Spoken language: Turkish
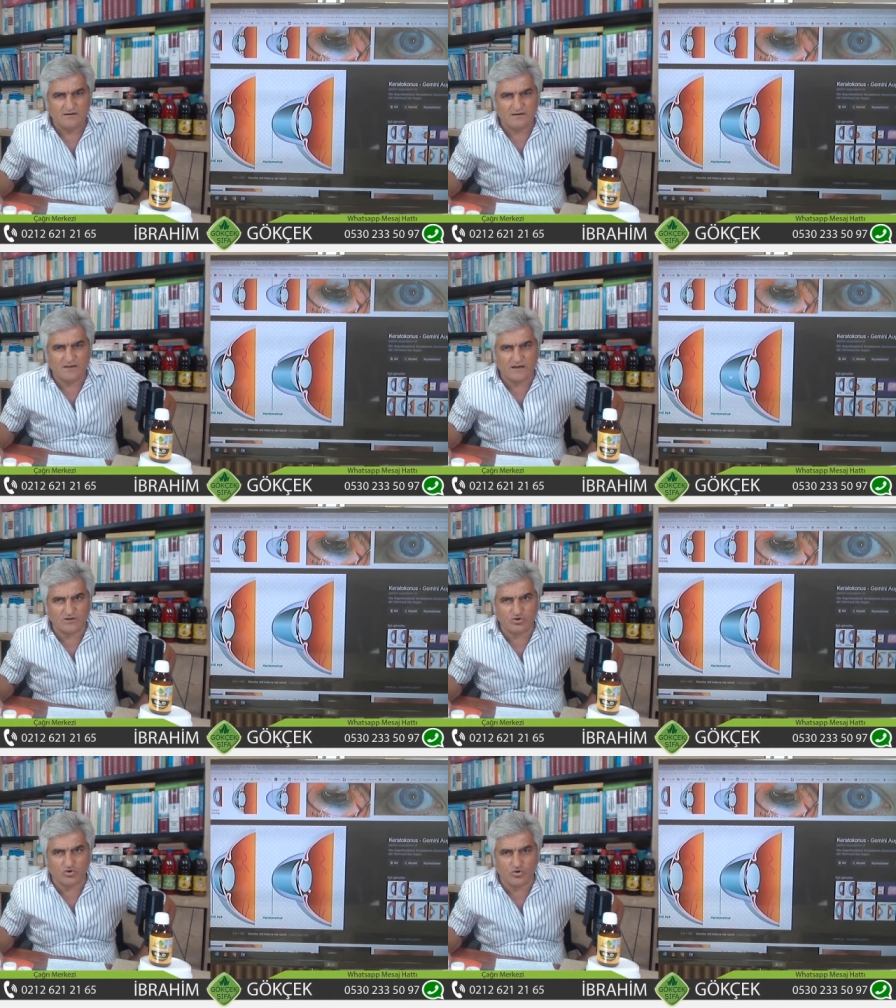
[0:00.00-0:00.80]

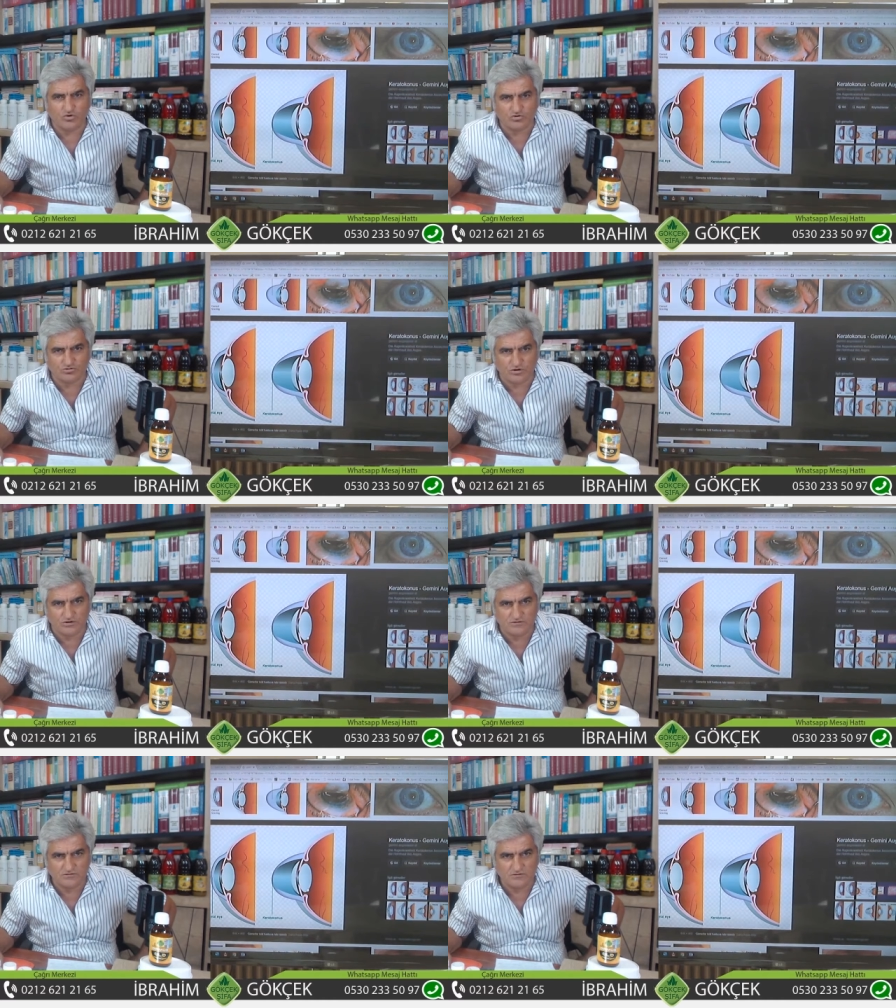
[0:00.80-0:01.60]
keratokonos denir.